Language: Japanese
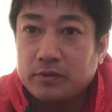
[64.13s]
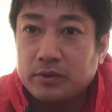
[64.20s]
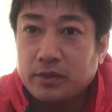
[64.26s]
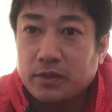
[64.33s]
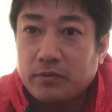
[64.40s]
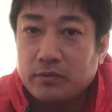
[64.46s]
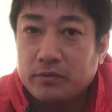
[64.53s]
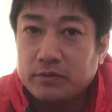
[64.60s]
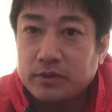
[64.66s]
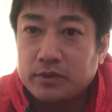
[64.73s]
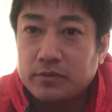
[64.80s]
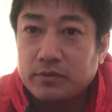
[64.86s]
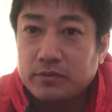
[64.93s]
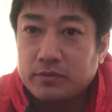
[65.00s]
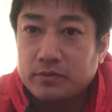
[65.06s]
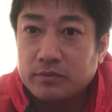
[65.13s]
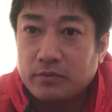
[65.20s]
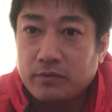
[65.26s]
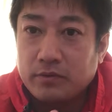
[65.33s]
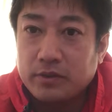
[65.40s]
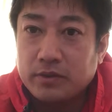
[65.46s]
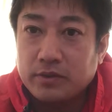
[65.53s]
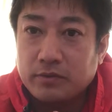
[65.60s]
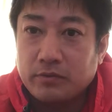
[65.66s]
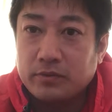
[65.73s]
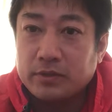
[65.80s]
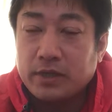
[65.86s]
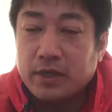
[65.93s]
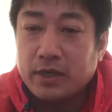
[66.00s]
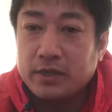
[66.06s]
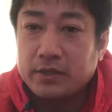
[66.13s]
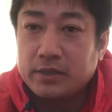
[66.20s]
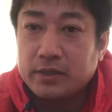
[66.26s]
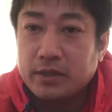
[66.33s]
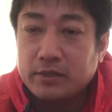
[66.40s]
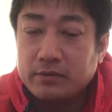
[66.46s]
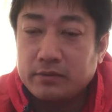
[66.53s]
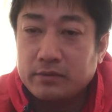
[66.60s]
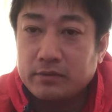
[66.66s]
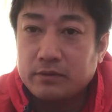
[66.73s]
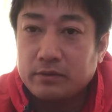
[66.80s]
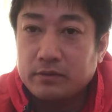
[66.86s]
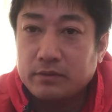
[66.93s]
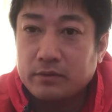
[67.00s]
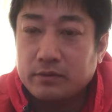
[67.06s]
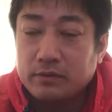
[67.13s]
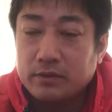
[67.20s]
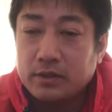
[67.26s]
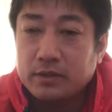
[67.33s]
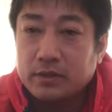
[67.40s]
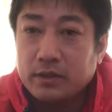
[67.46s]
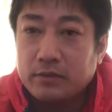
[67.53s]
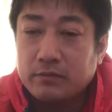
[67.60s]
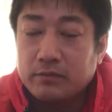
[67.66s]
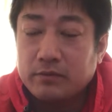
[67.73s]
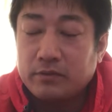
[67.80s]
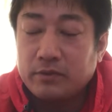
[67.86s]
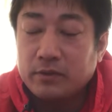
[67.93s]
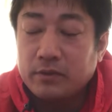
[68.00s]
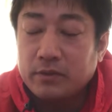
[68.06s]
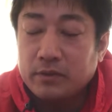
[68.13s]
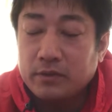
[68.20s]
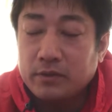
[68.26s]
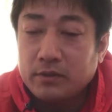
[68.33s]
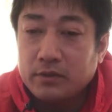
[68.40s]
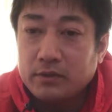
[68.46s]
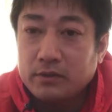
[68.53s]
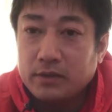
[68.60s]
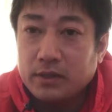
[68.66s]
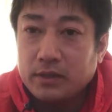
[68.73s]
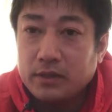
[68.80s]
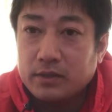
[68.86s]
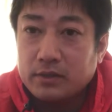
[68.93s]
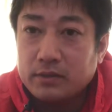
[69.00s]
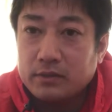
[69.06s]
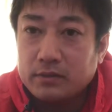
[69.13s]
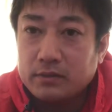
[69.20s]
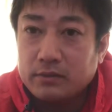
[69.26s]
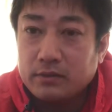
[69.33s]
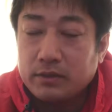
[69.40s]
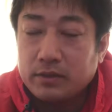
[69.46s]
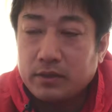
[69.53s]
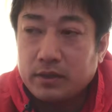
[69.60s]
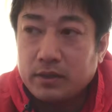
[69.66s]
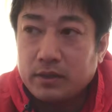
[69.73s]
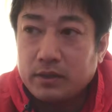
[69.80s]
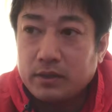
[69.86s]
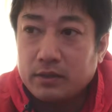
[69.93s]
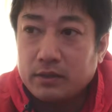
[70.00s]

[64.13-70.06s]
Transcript: をしてこの地上ここにこの世界に来てるんですけども、でそれで、